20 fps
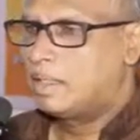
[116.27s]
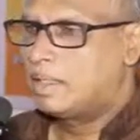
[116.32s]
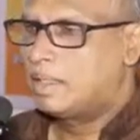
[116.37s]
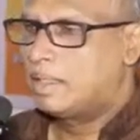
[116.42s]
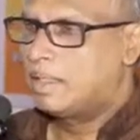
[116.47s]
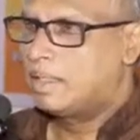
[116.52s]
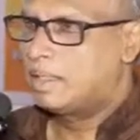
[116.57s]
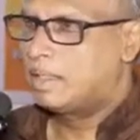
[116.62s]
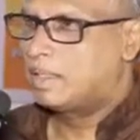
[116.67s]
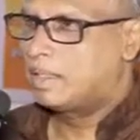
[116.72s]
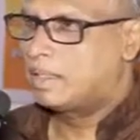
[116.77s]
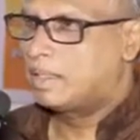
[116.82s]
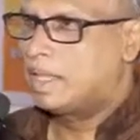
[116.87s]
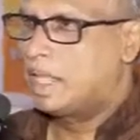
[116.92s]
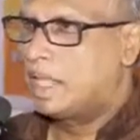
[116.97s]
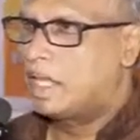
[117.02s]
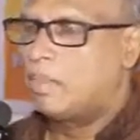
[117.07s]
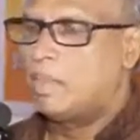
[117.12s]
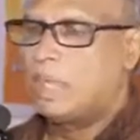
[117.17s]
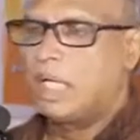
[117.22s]
சிறிது
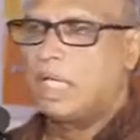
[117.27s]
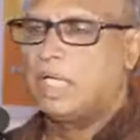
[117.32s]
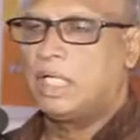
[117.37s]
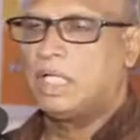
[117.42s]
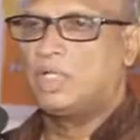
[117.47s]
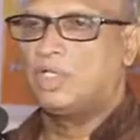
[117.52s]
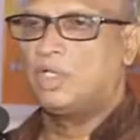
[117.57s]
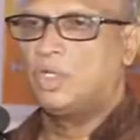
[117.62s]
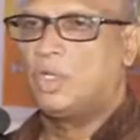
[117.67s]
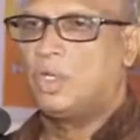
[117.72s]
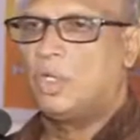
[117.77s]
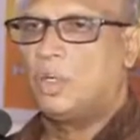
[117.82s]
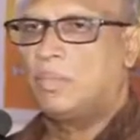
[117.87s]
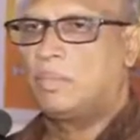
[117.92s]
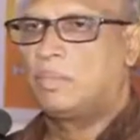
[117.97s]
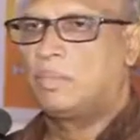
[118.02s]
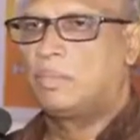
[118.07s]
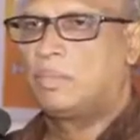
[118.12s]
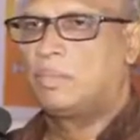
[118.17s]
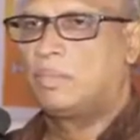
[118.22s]
சிறிதாக மக்களுக்கு
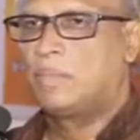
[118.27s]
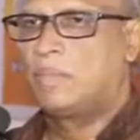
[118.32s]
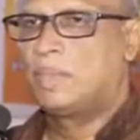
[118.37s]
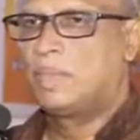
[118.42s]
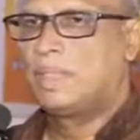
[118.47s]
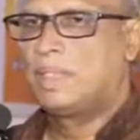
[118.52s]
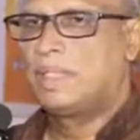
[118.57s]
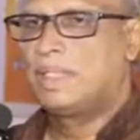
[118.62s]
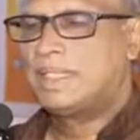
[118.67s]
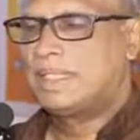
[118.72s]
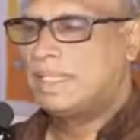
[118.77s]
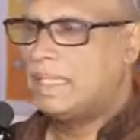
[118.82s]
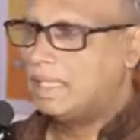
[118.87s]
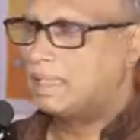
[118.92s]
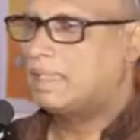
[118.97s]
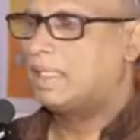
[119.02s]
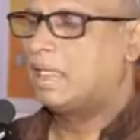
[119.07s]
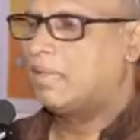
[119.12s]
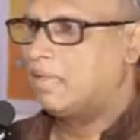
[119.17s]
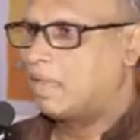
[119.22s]
சொன்னோம் சில
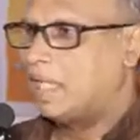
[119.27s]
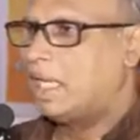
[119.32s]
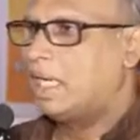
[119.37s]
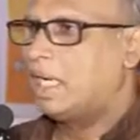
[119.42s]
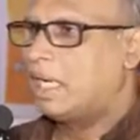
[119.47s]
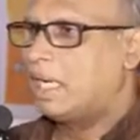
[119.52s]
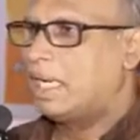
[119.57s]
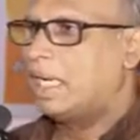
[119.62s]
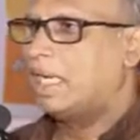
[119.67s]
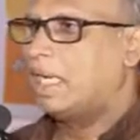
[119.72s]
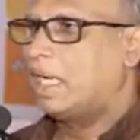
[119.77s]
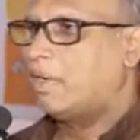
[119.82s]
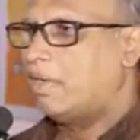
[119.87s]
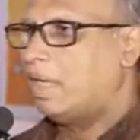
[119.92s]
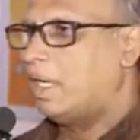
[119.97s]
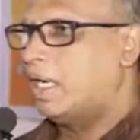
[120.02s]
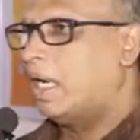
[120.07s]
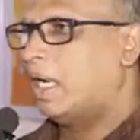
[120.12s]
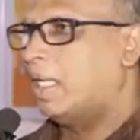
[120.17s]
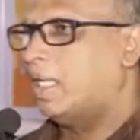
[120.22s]
சில விடயங்கள்
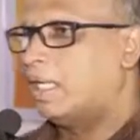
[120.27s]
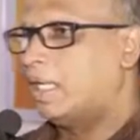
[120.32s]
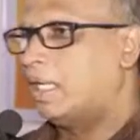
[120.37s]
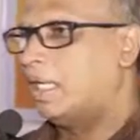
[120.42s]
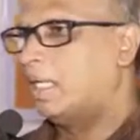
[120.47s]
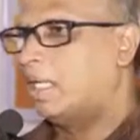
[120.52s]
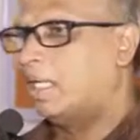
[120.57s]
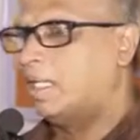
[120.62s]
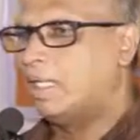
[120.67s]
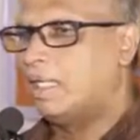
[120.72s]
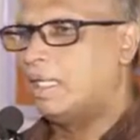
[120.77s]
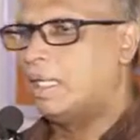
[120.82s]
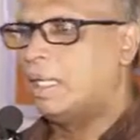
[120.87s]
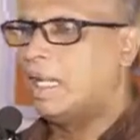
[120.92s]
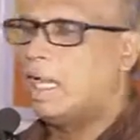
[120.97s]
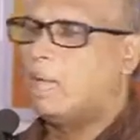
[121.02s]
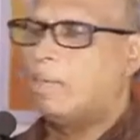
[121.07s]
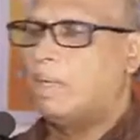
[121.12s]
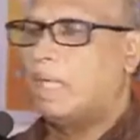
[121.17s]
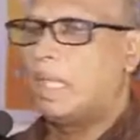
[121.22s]
ஏற்கனவே நடந்திருக்கிறது
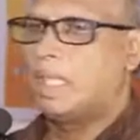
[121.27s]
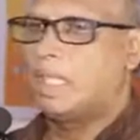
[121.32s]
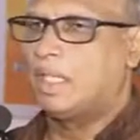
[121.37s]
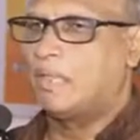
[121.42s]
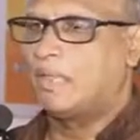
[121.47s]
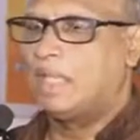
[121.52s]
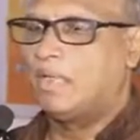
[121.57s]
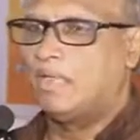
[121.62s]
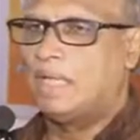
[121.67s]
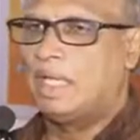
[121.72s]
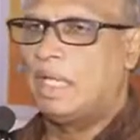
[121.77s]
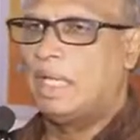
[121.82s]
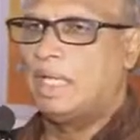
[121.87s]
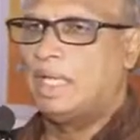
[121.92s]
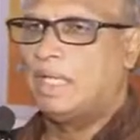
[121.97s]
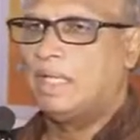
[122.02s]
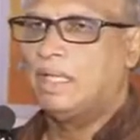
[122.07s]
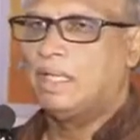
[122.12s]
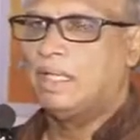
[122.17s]
எல்லாம் நடந்து விடவில்லை